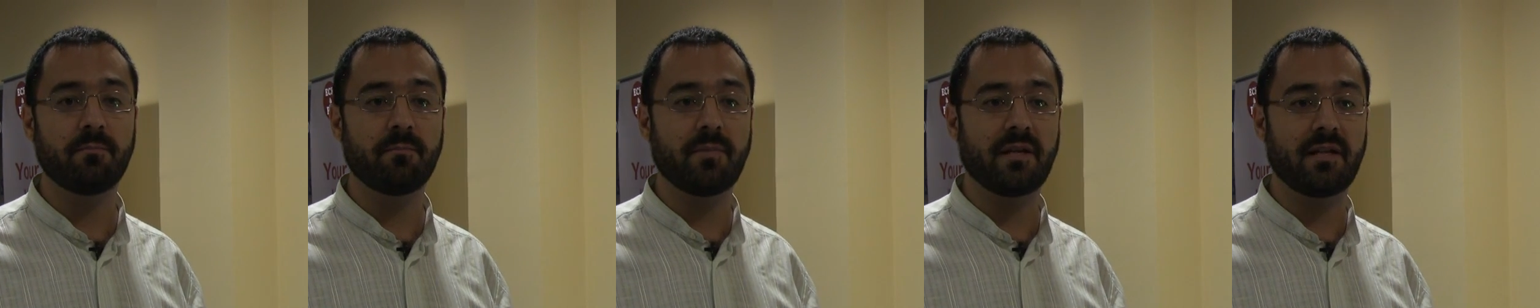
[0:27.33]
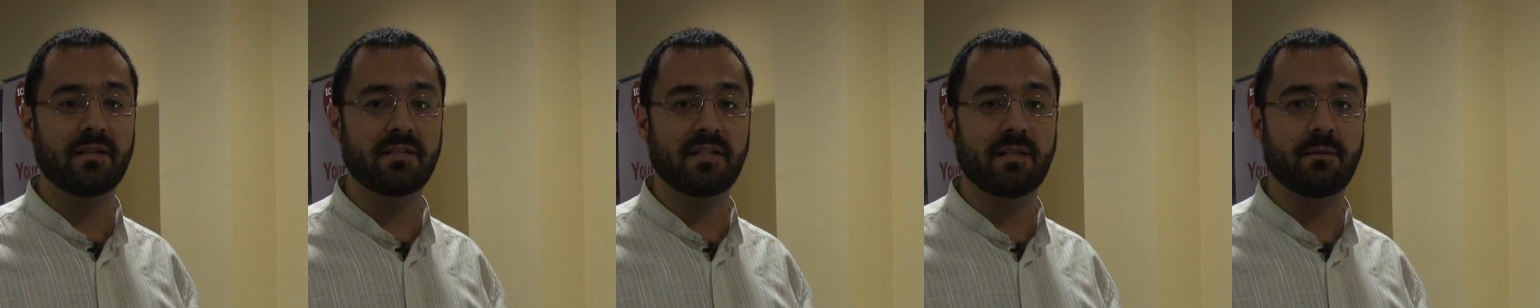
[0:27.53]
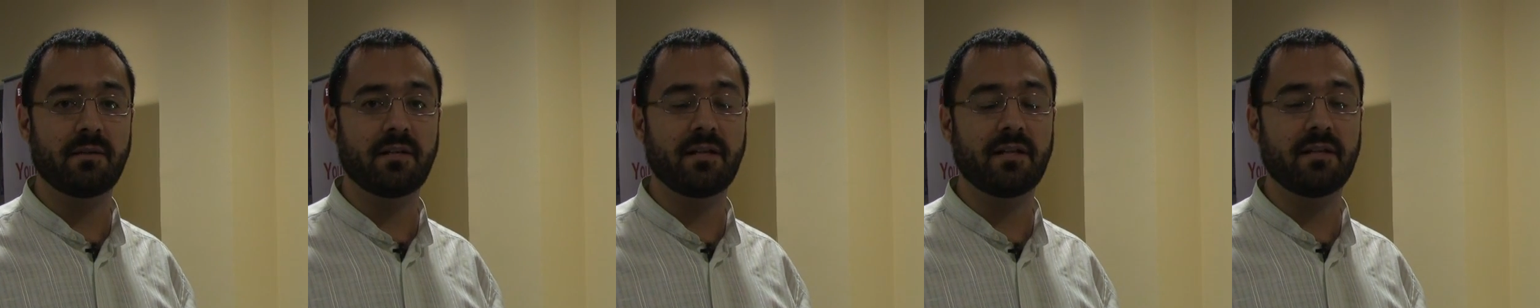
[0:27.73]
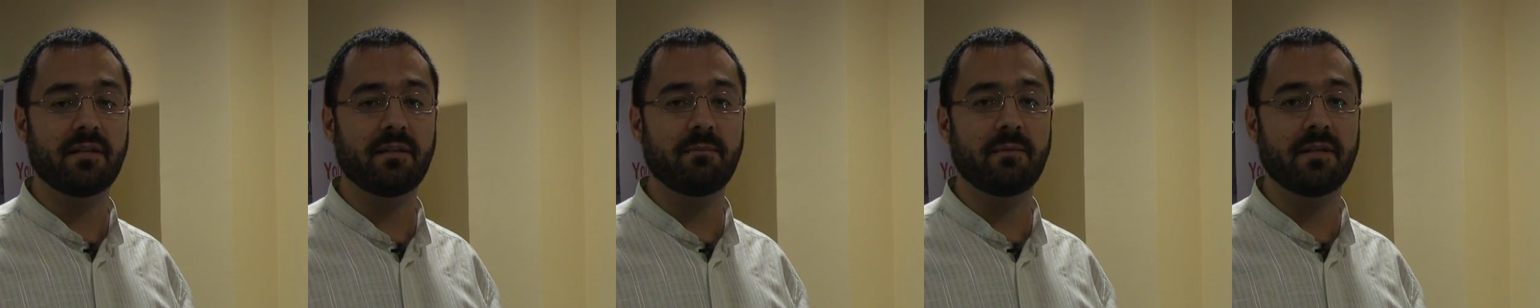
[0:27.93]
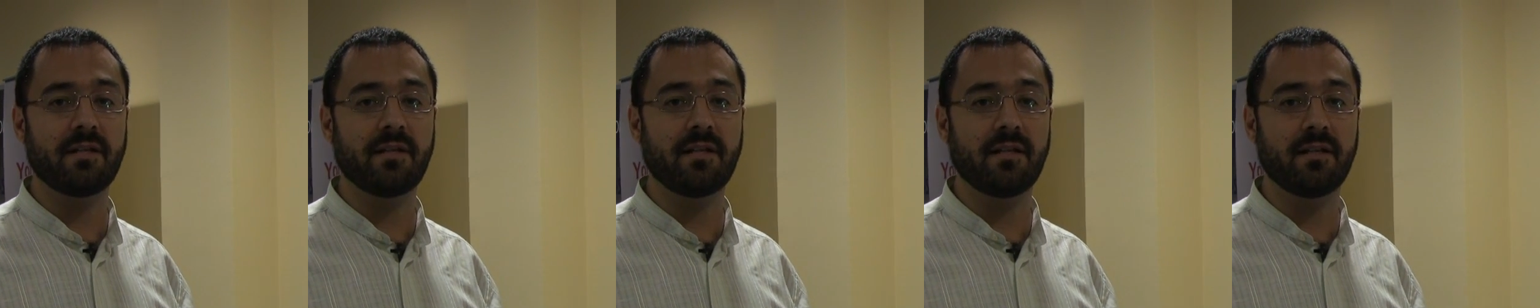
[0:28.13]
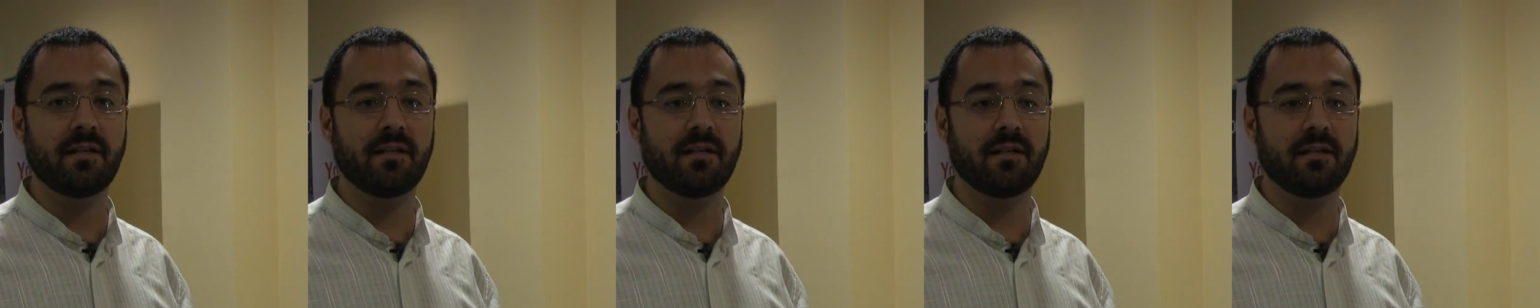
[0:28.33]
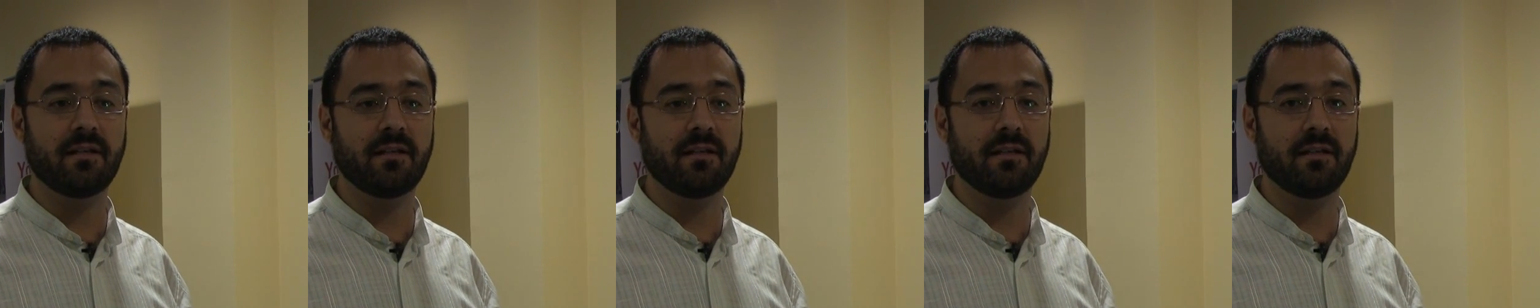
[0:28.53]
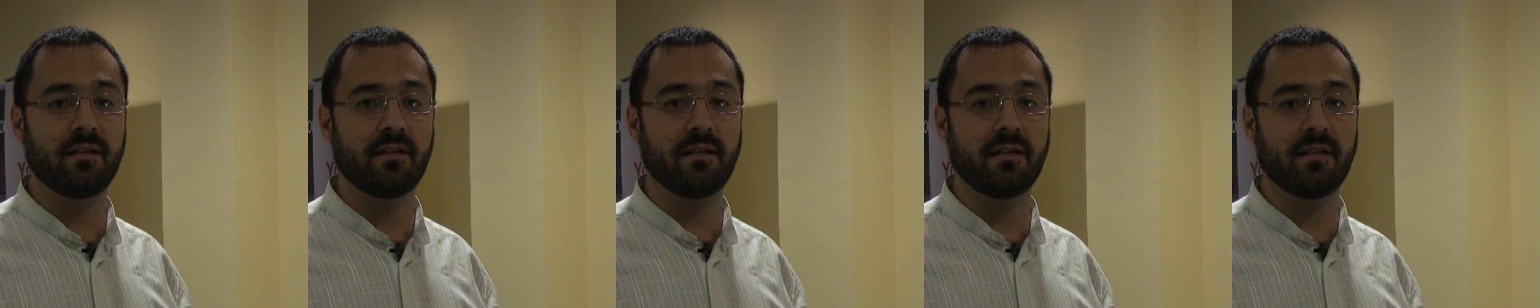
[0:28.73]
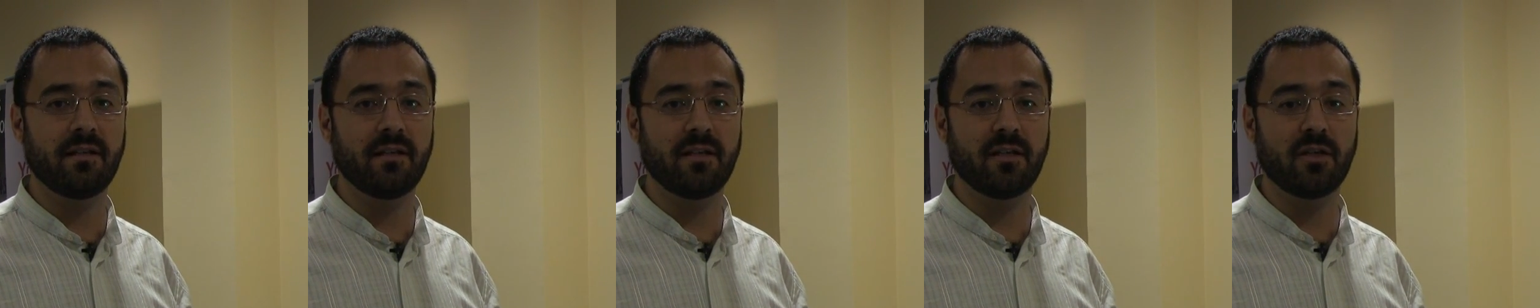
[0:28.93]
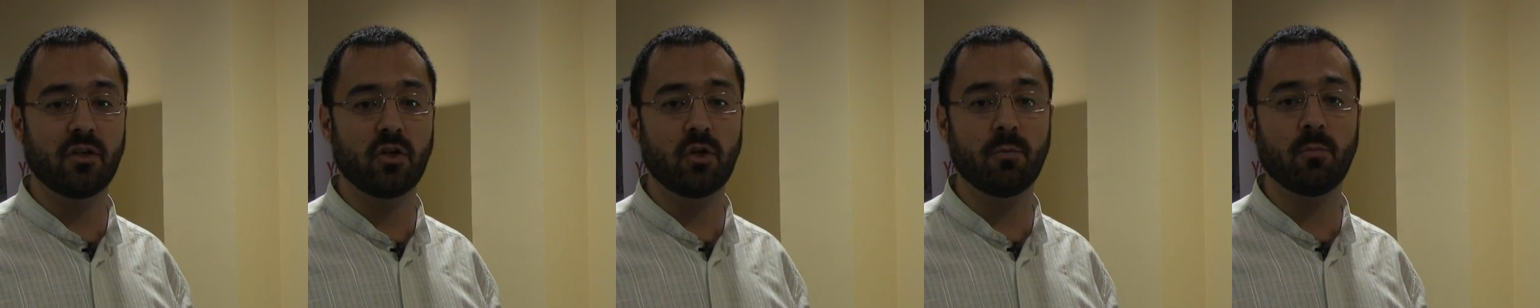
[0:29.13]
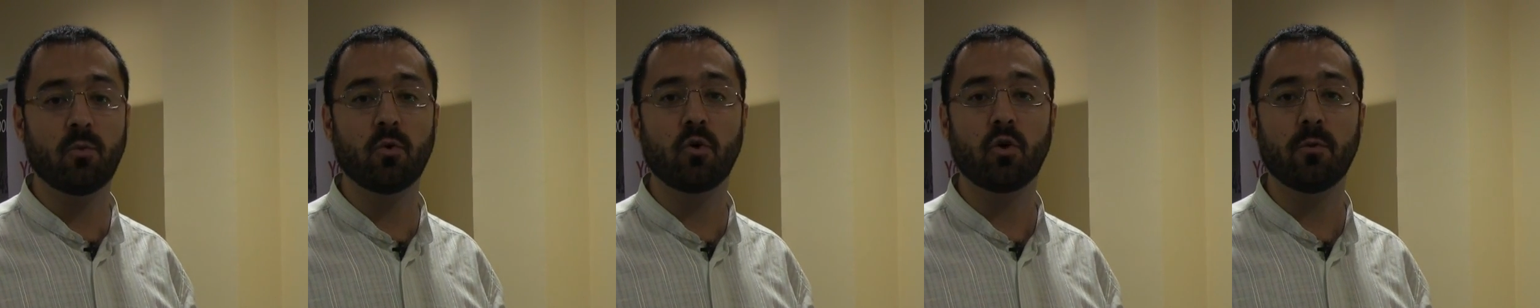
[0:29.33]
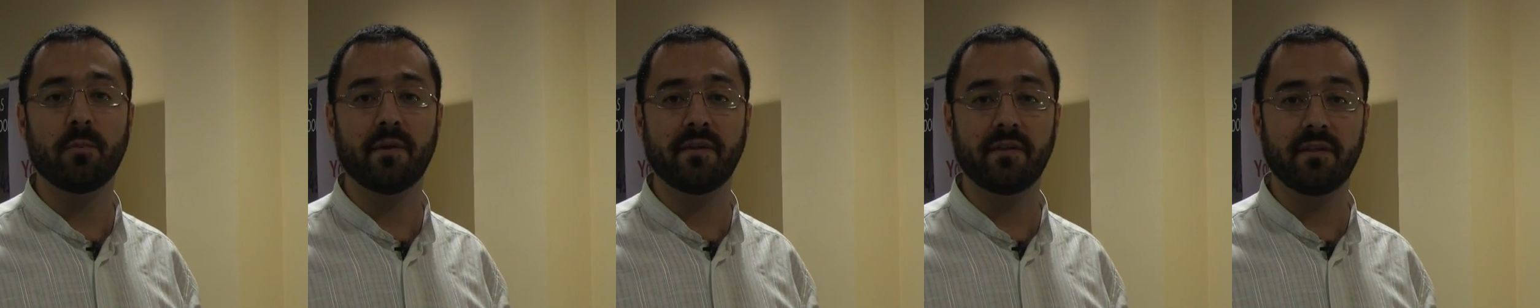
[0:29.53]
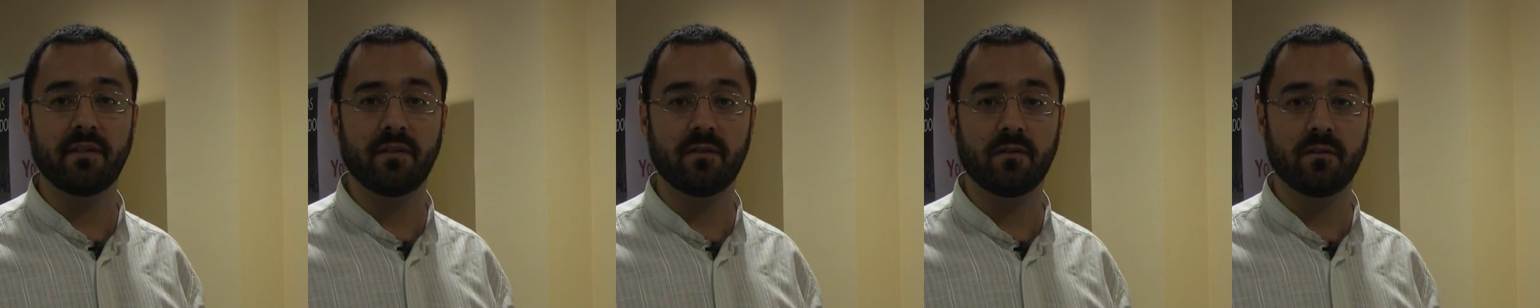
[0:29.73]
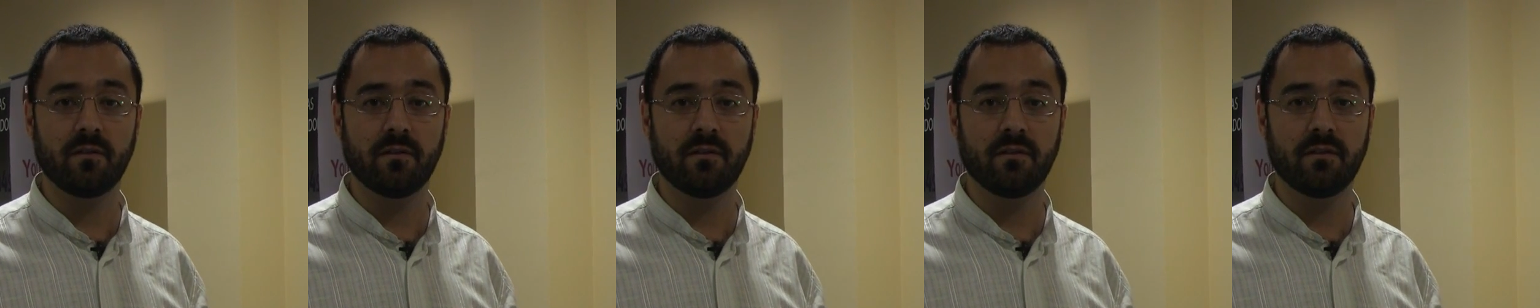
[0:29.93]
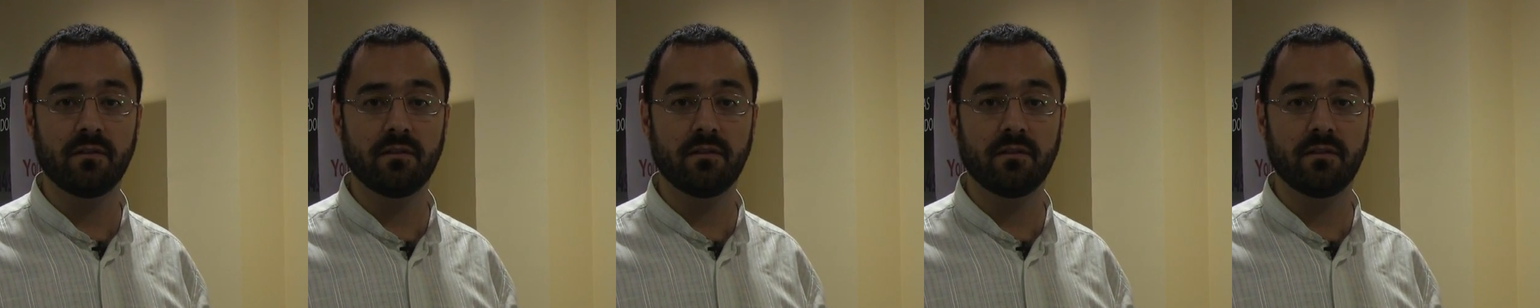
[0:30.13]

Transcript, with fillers: para trabajar de manera como un comandero.